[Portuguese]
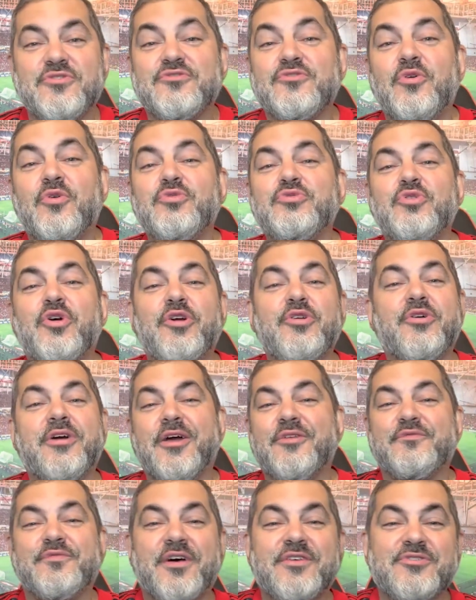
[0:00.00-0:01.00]
Eu sou o dono, eu
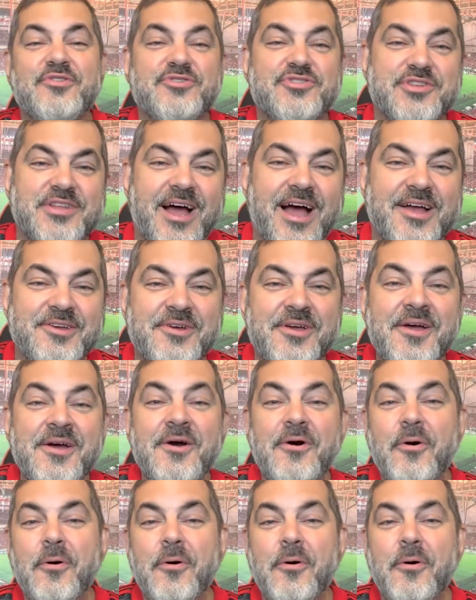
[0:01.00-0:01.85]
quero fazer o estádio.